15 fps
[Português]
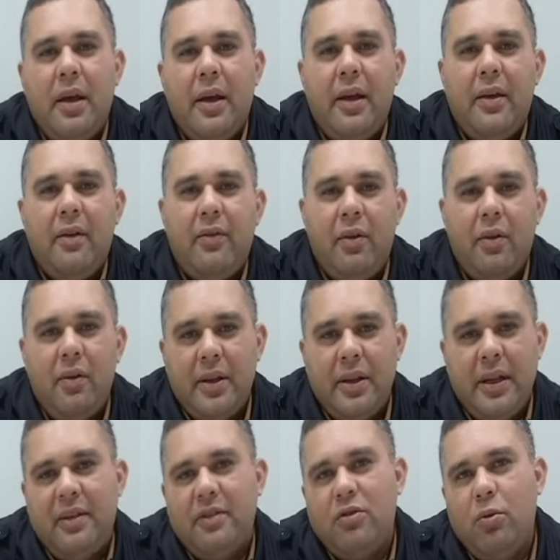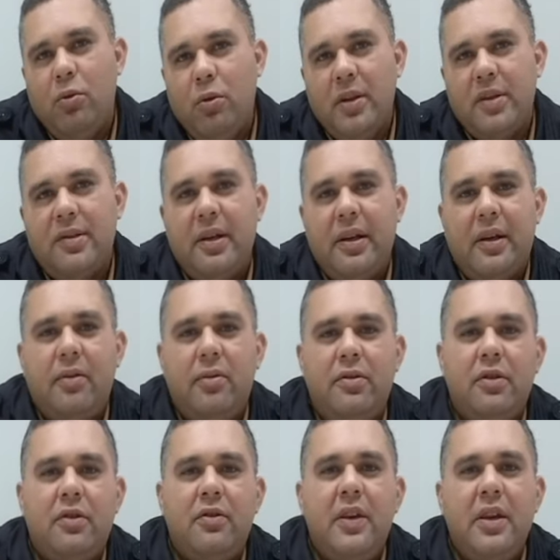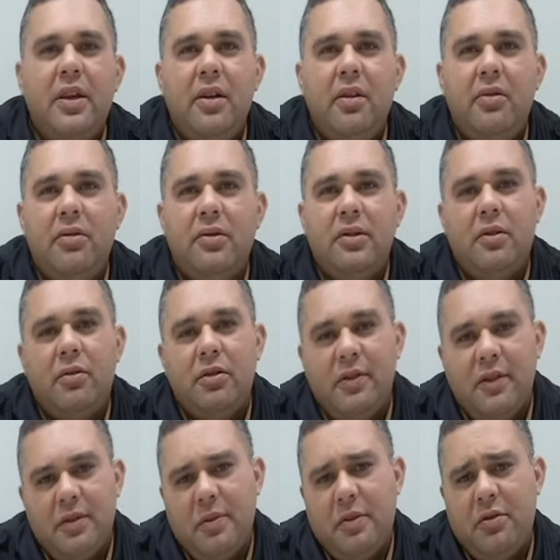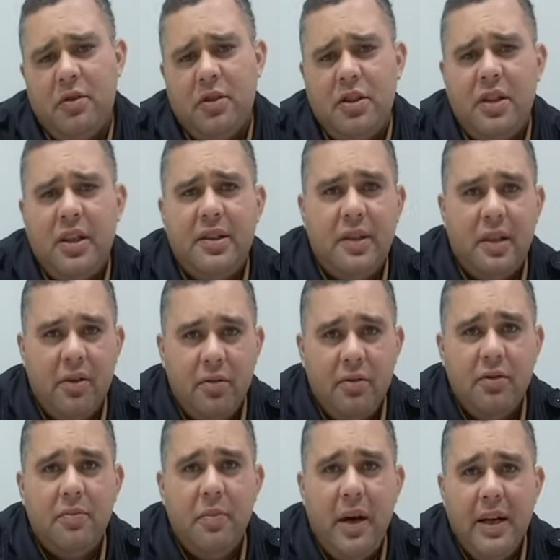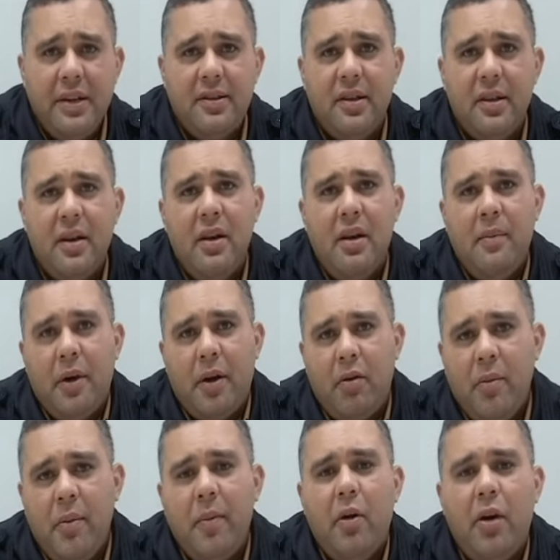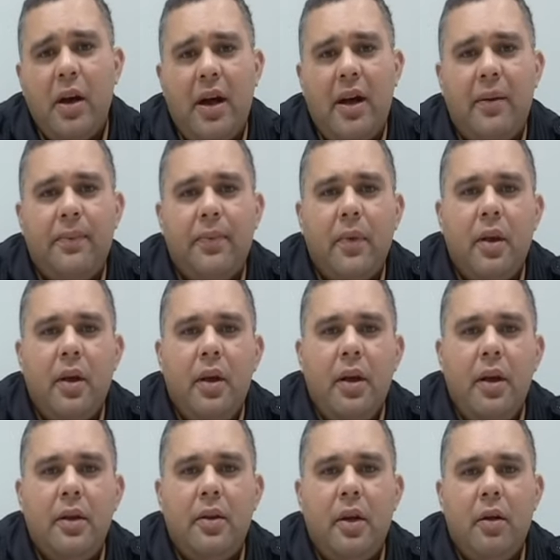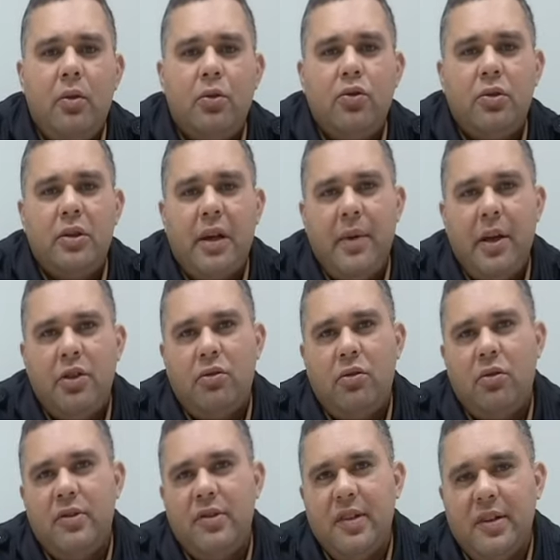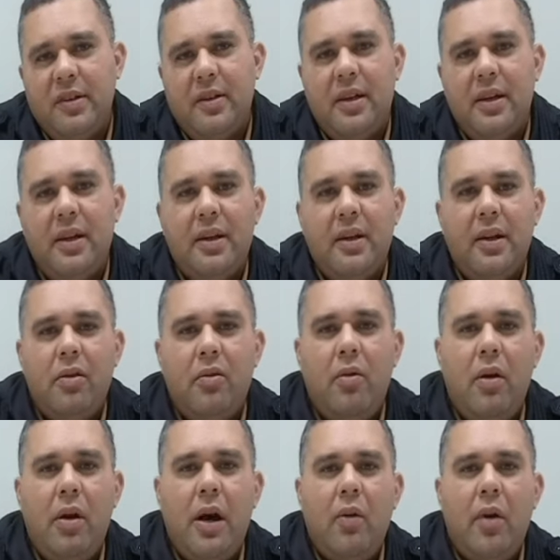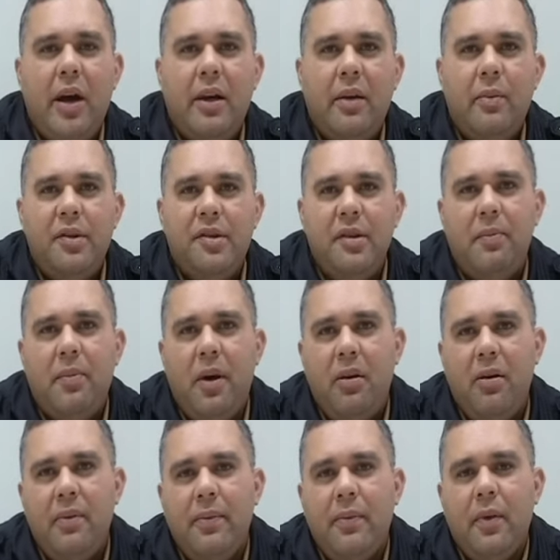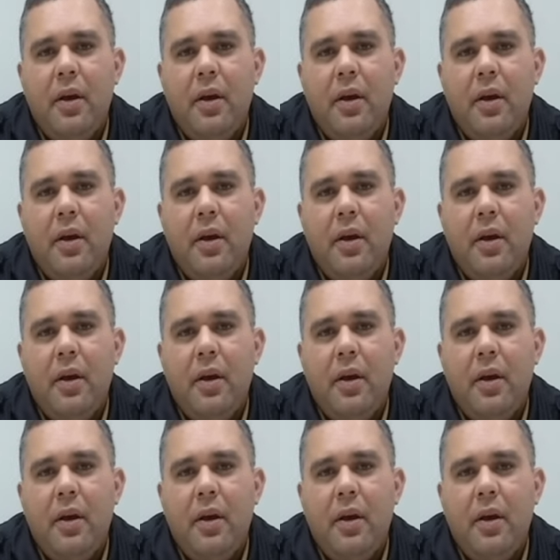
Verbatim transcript: é, vão até as ruas é, com seus veículos, inclusive as pessoas que já estarão nos bares, para comemorar. Então, juntamente com o CETRAN e com a Guarda Municipal,